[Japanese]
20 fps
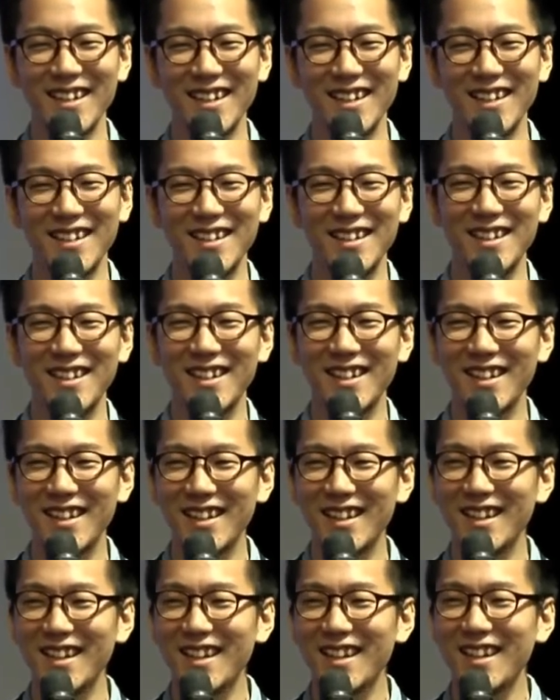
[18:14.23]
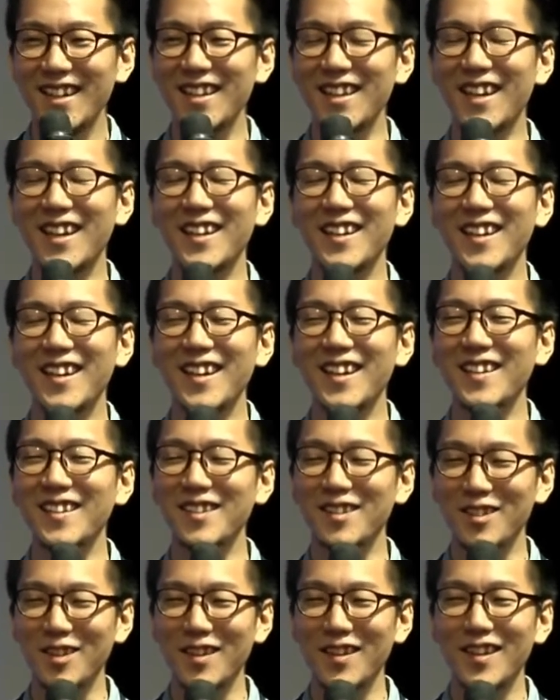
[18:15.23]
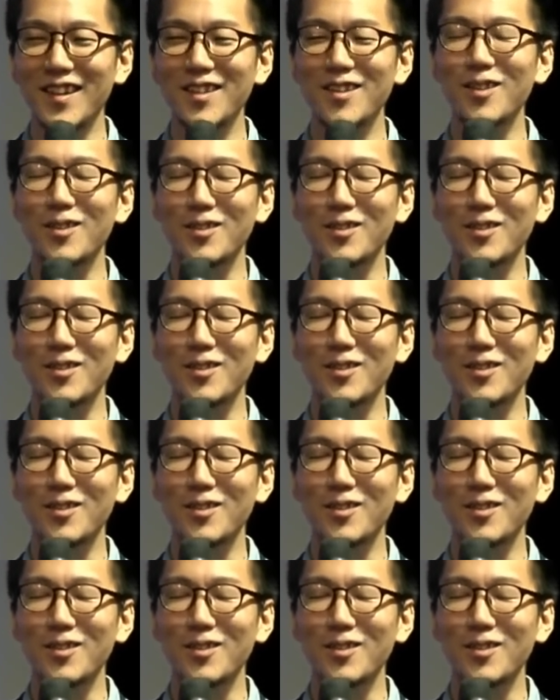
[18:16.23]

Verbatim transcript: あ、それそれちょっと